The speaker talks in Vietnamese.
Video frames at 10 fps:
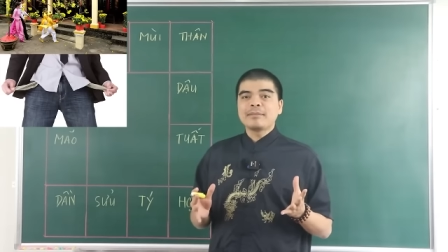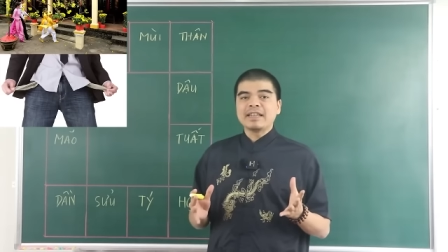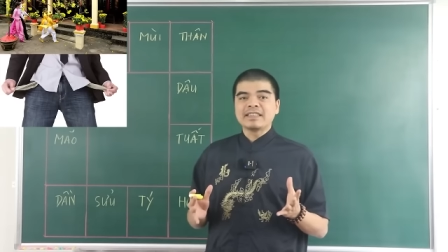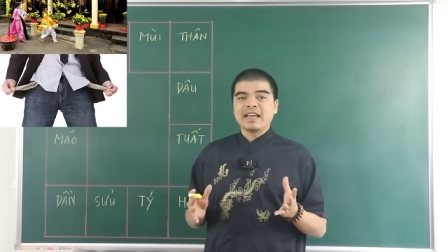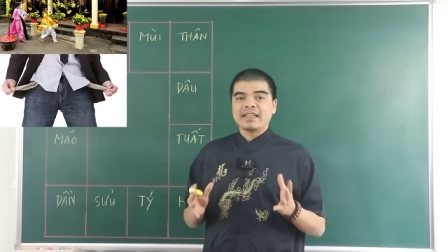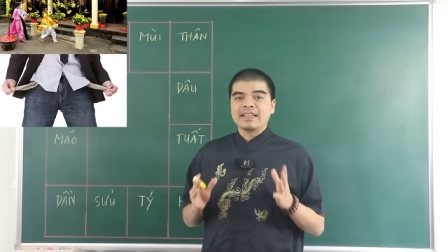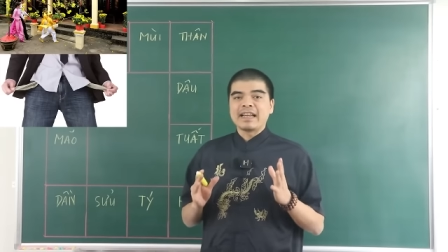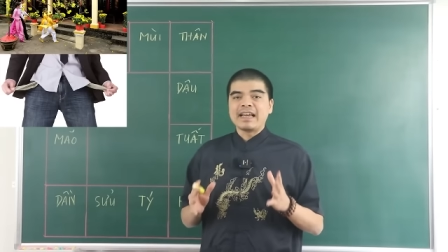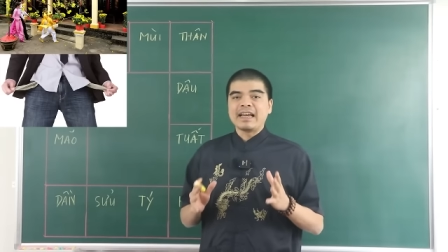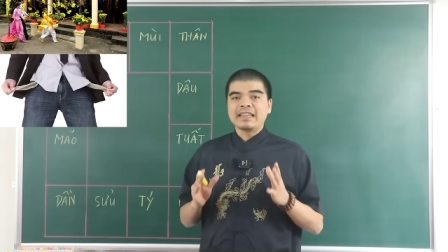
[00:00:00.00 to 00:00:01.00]
gia bại sản,
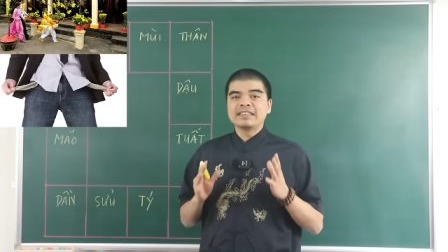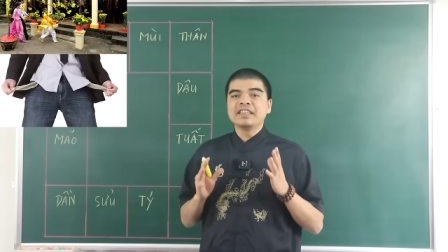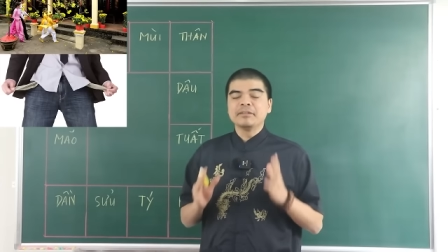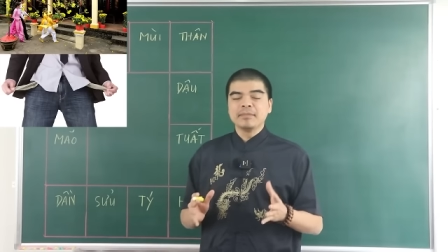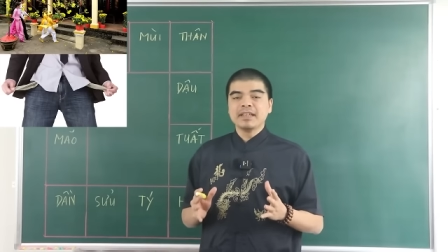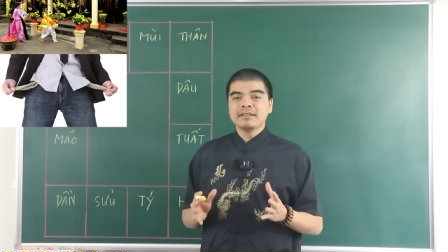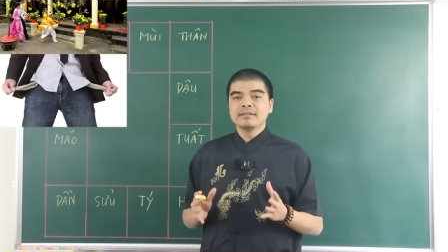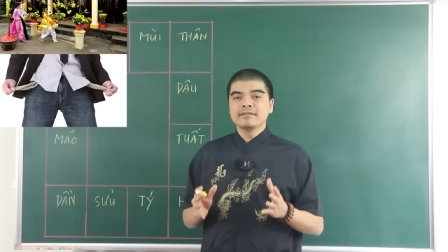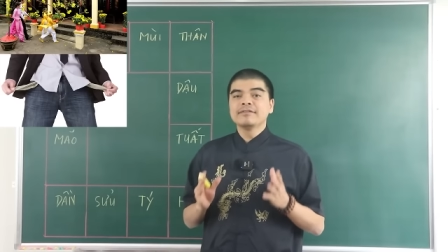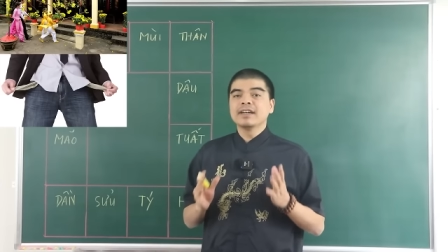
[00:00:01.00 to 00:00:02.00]
đại hạn triền miên,
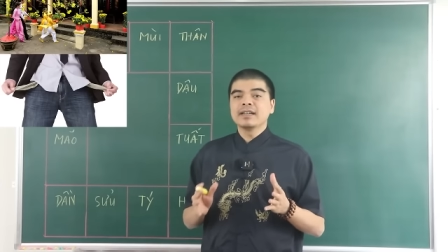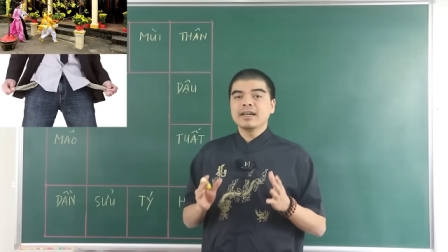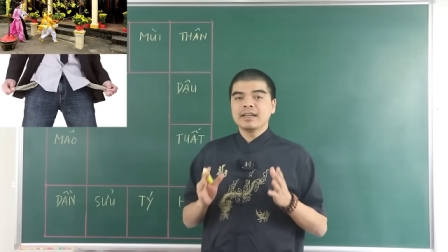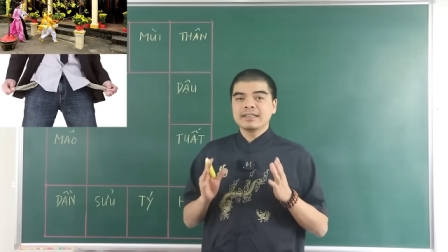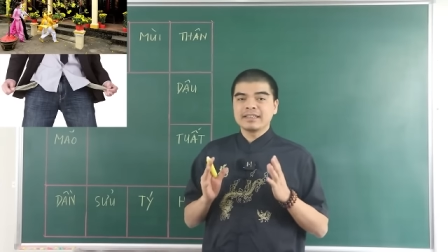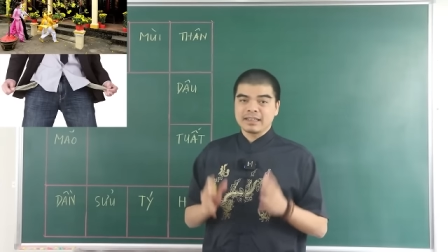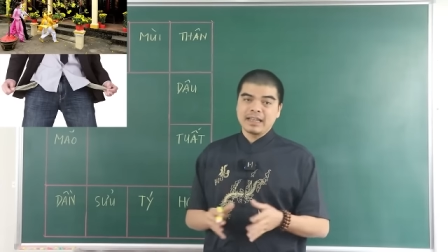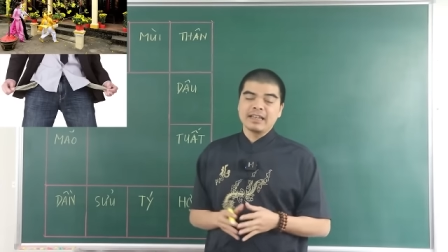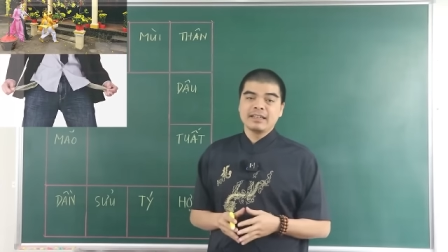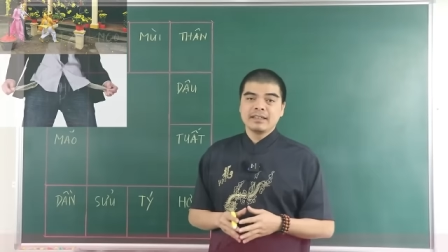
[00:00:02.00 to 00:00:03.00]
vỡ nợ trắng
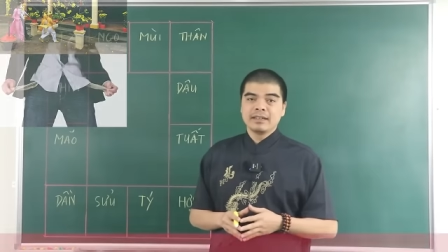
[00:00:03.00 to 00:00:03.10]
tay.